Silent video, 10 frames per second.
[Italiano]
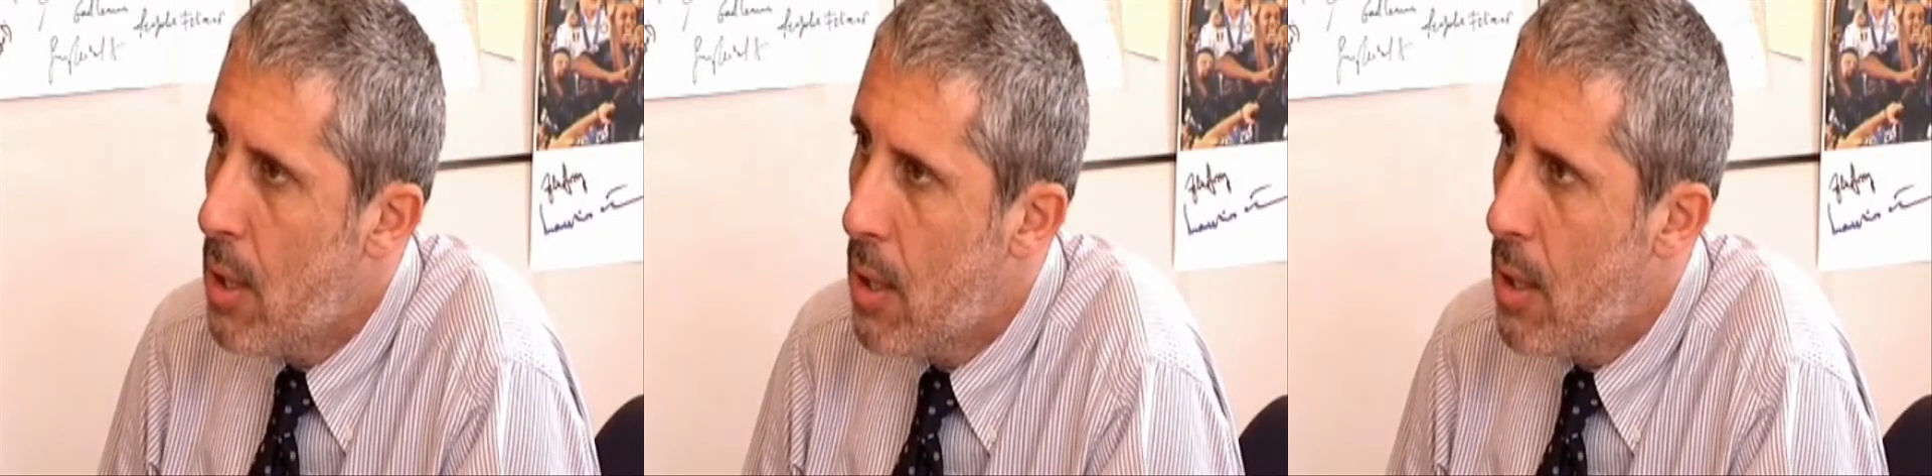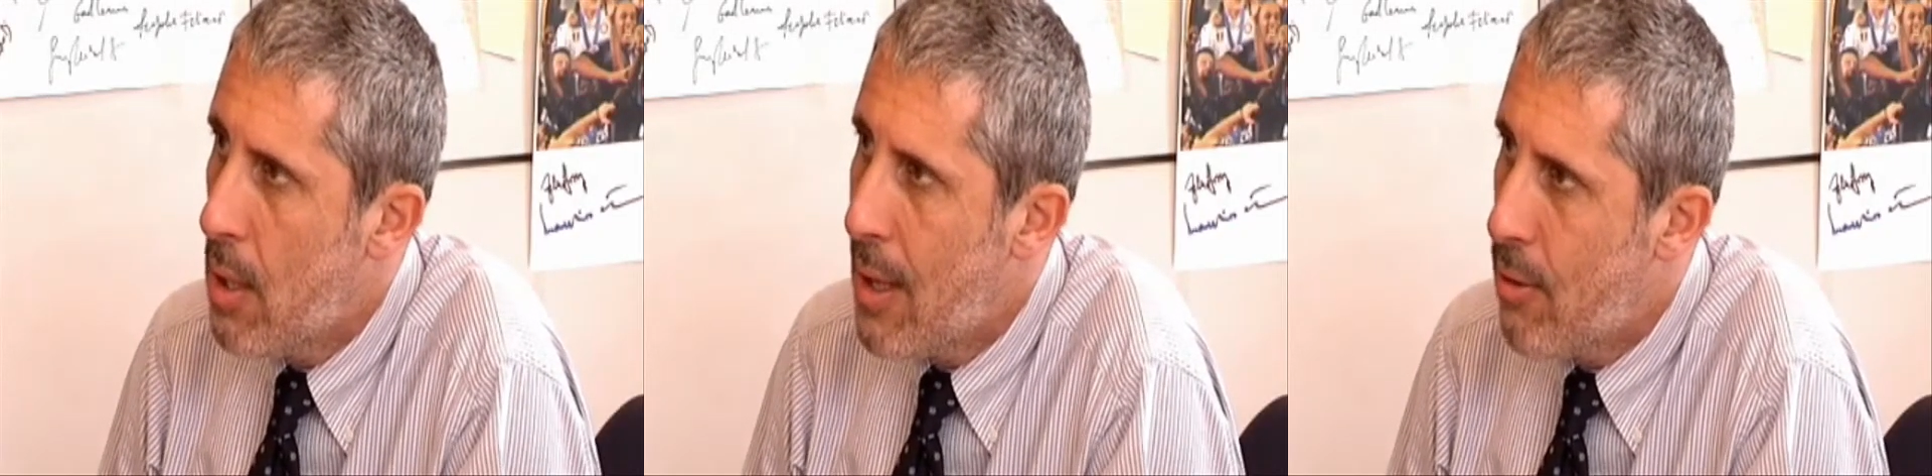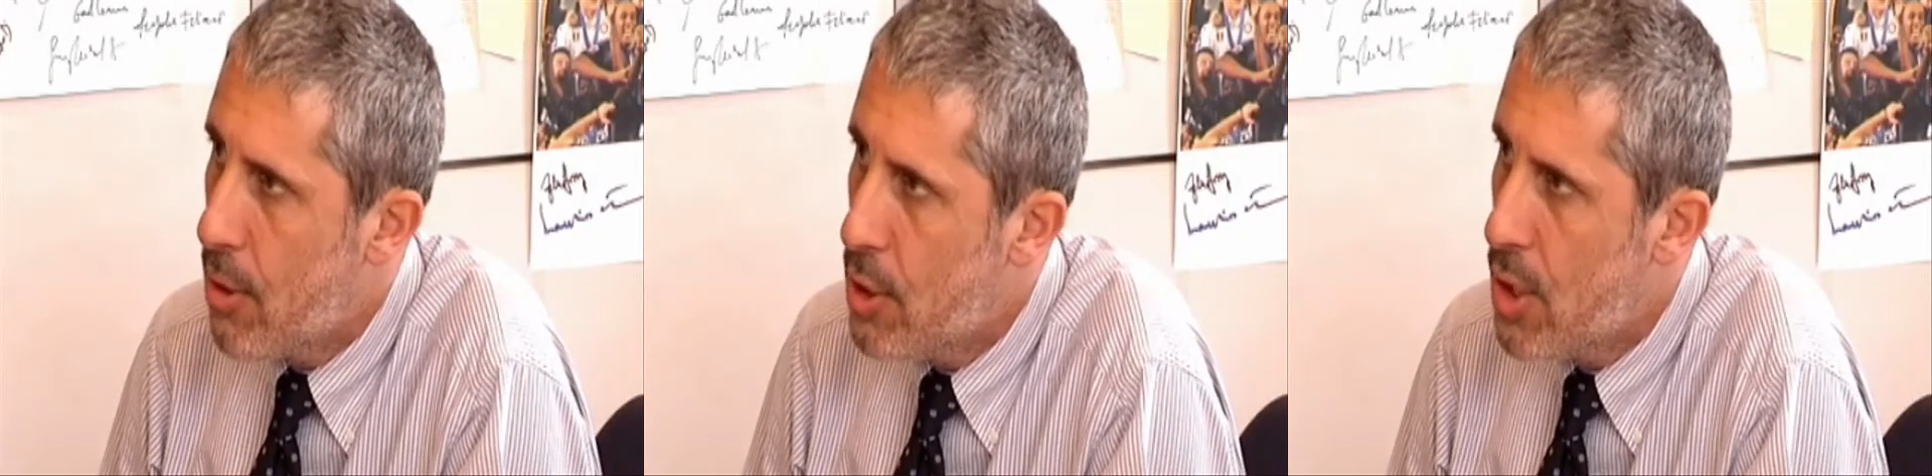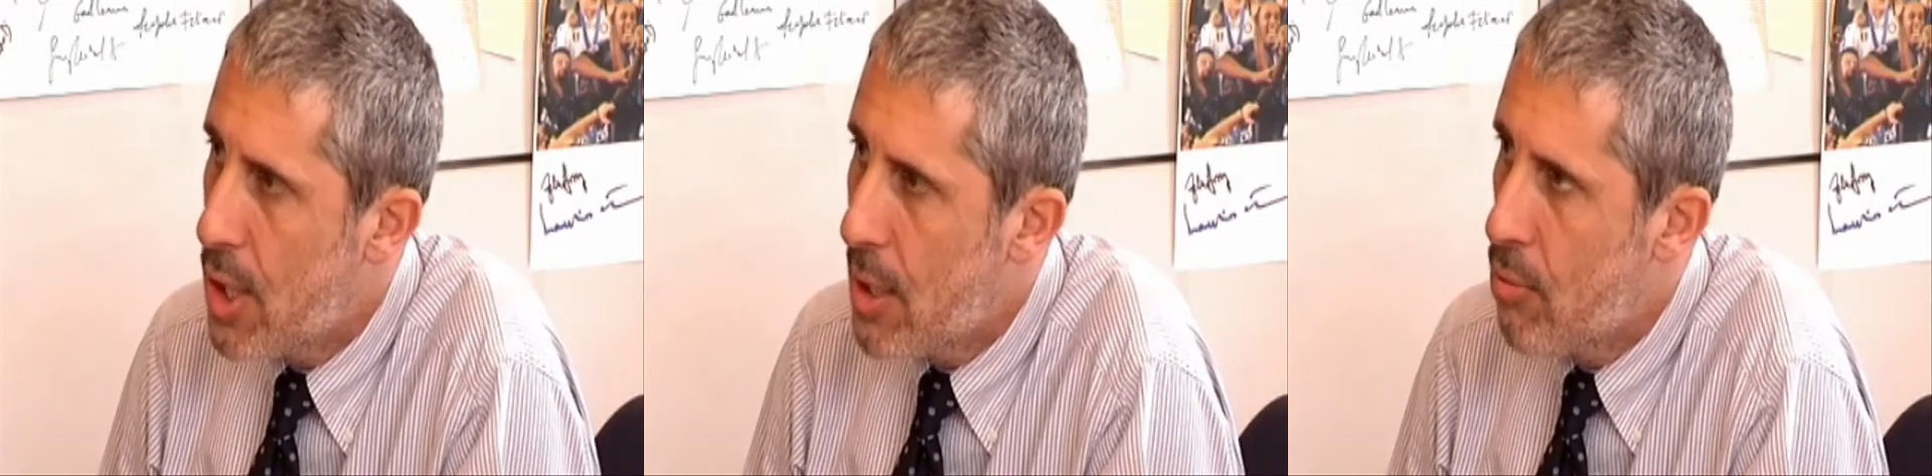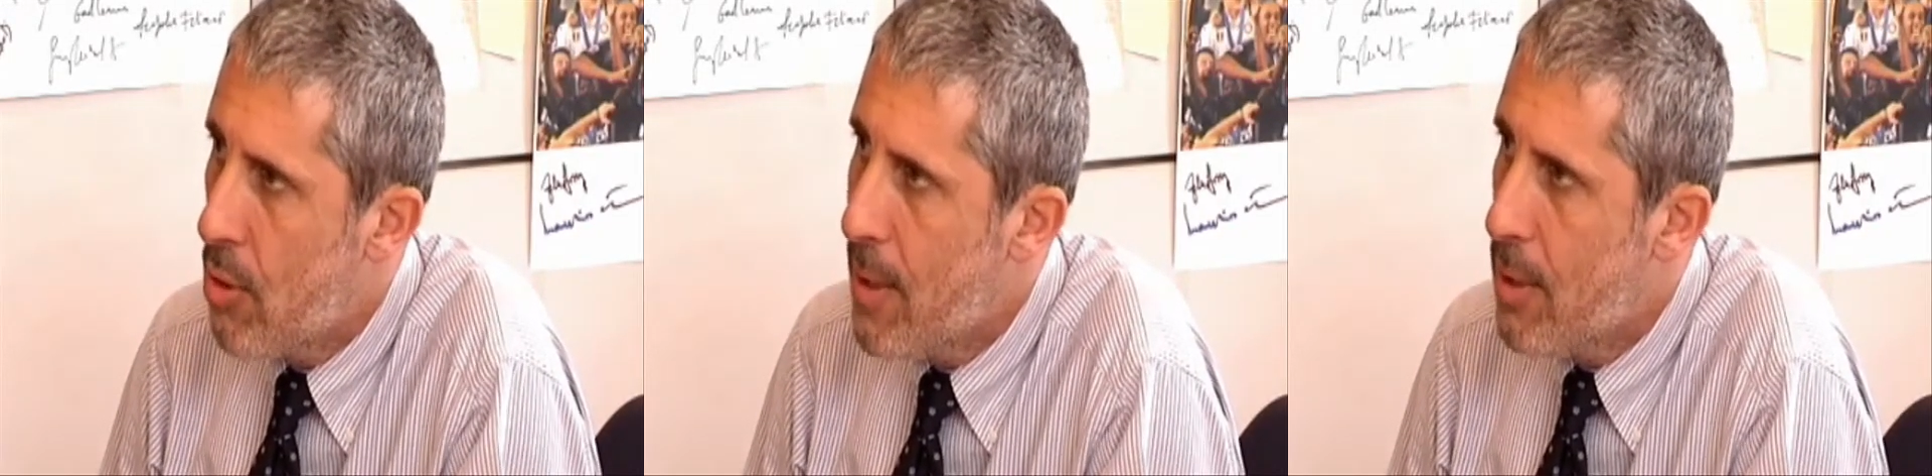eh, hanno
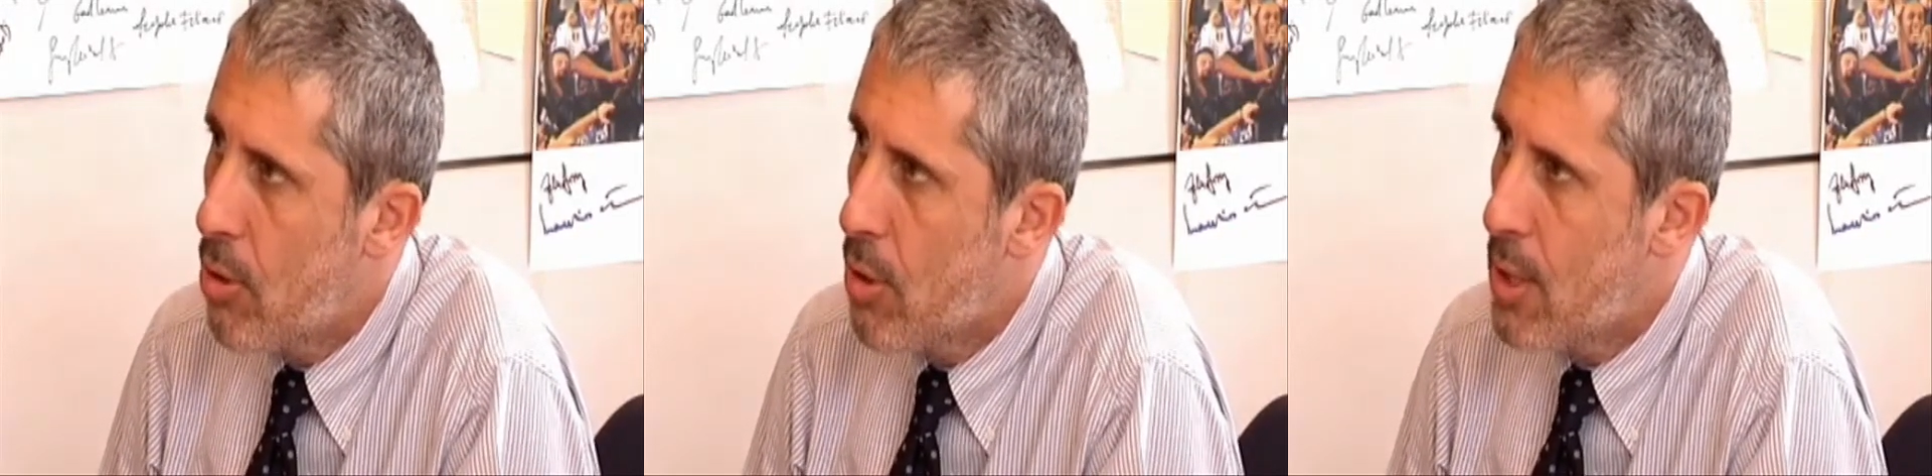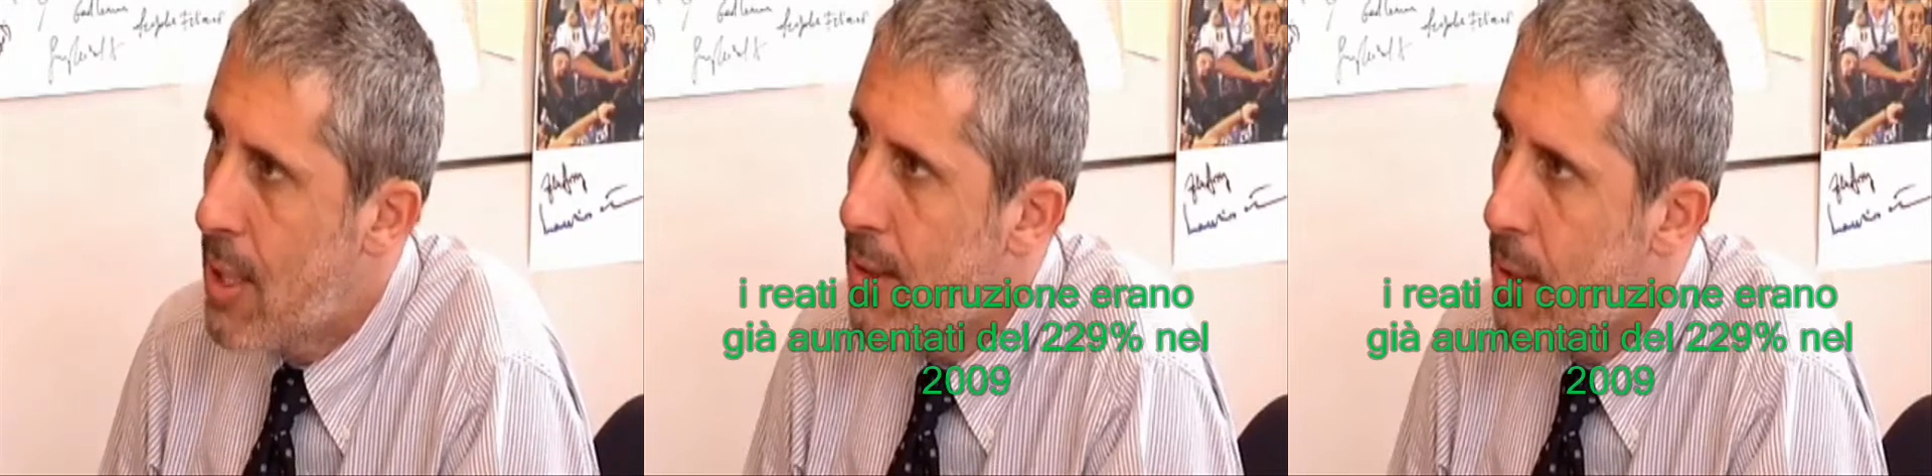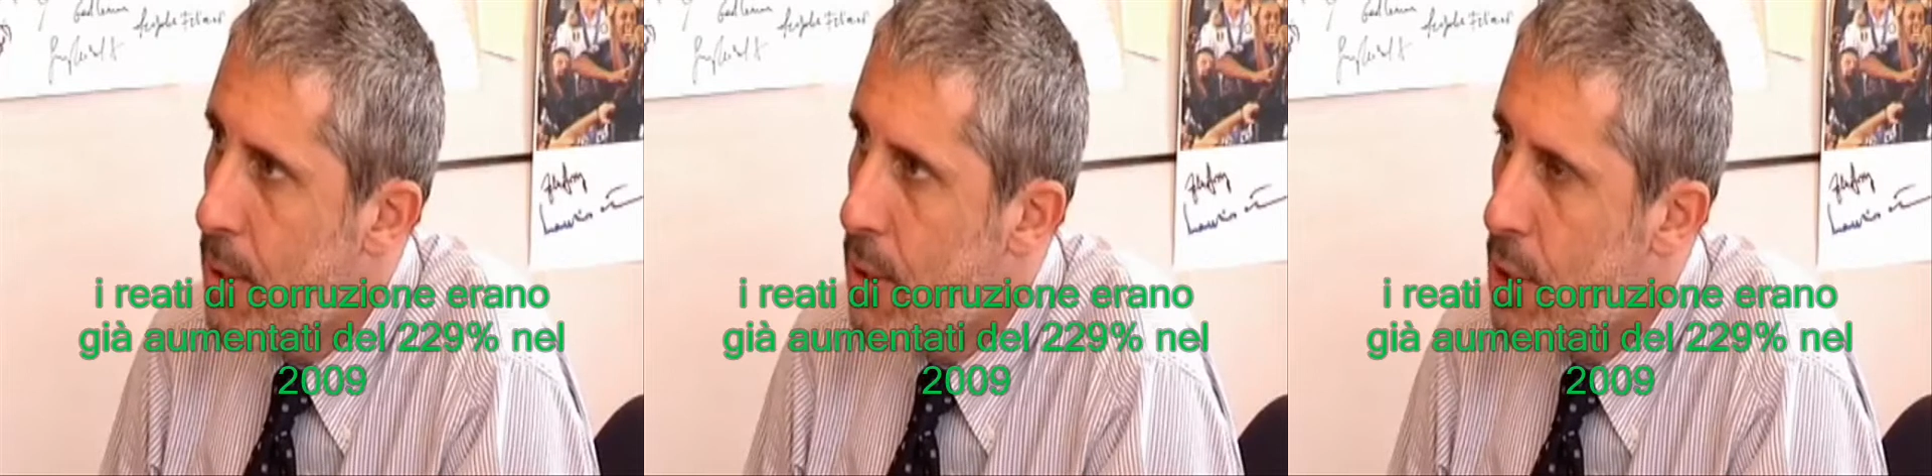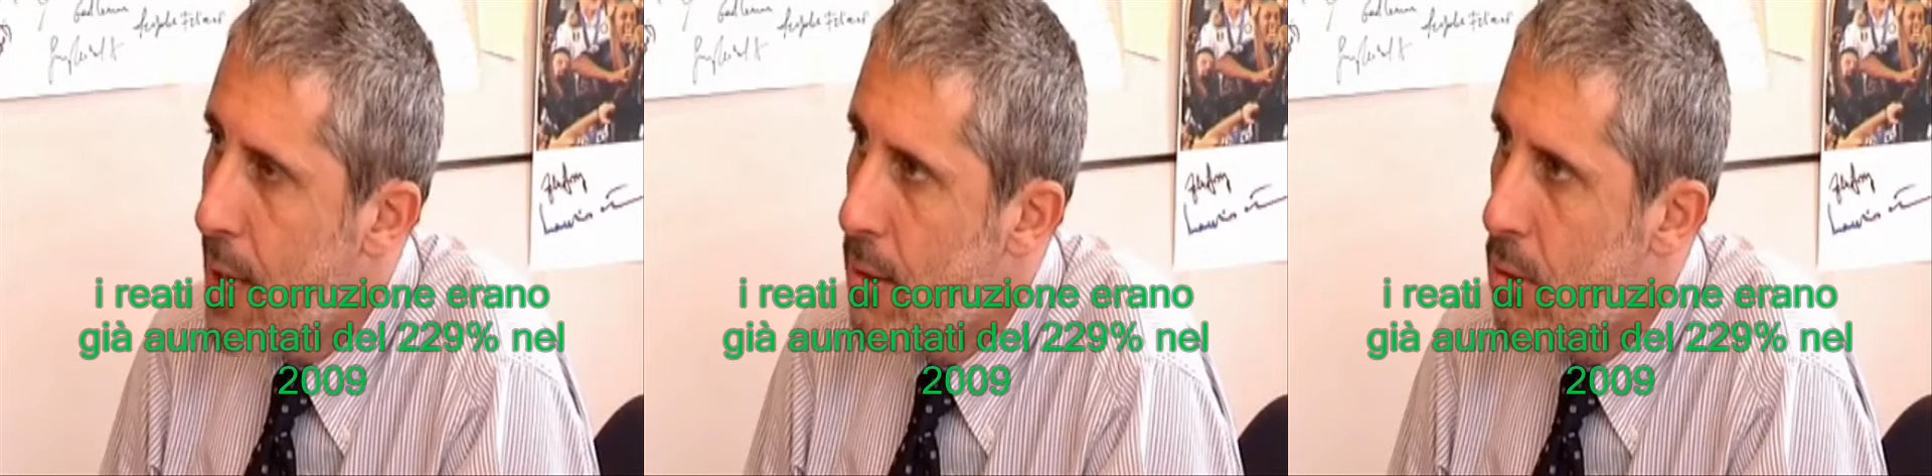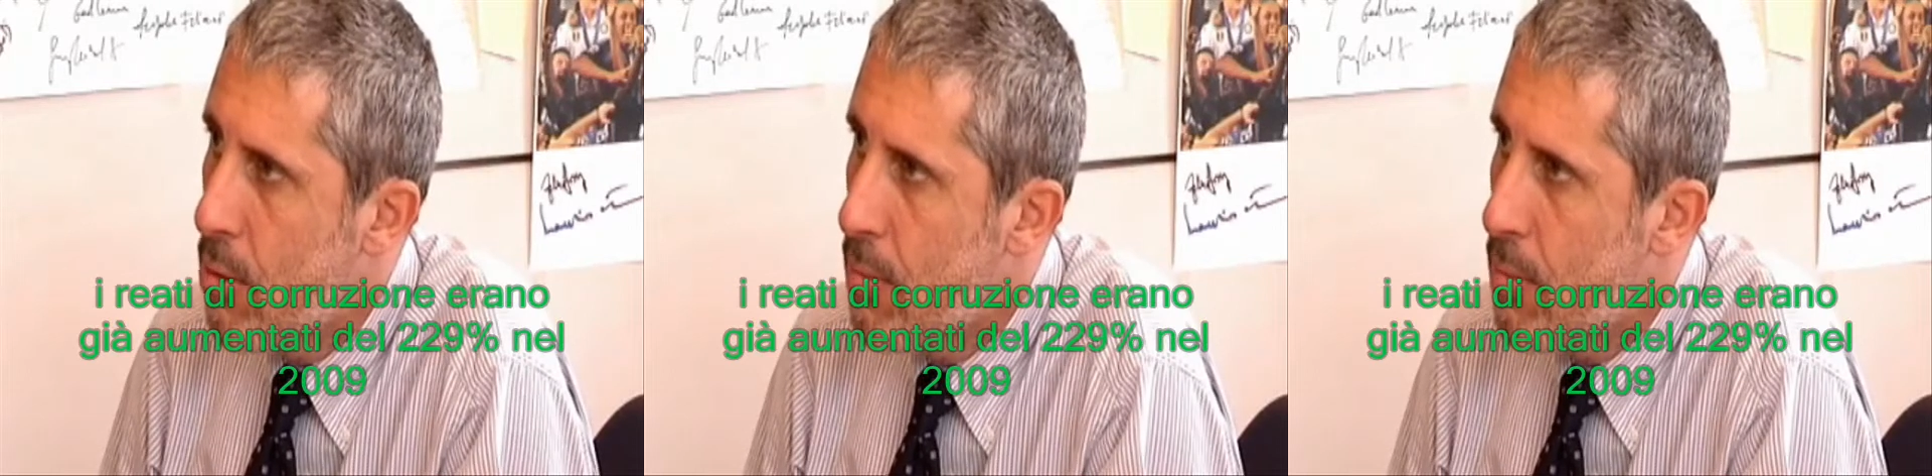registrato un aumento del 30%,